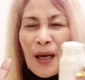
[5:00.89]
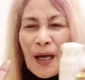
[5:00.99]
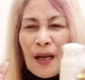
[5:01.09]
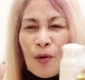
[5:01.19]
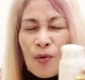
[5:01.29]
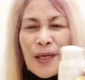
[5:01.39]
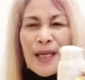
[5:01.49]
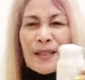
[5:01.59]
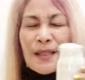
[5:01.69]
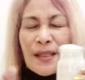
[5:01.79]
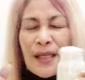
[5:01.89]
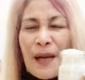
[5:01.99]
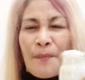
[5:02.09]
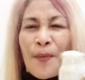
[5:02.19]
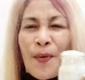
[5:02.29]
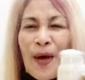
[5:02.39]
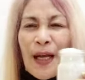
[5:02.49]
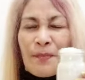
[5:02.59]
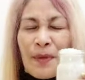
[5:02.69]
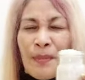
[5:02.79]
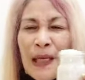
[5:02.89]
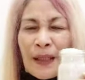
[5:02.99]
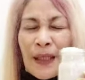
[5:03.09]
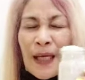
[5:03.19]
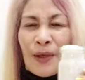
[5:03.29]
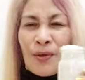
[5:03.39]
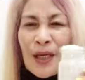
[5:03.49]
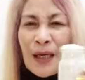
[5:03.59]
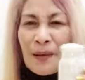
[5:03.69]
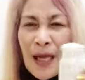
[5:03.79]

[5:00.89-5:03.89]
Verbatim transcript: uh, ah, lunis, yan po ay bibili tayo ng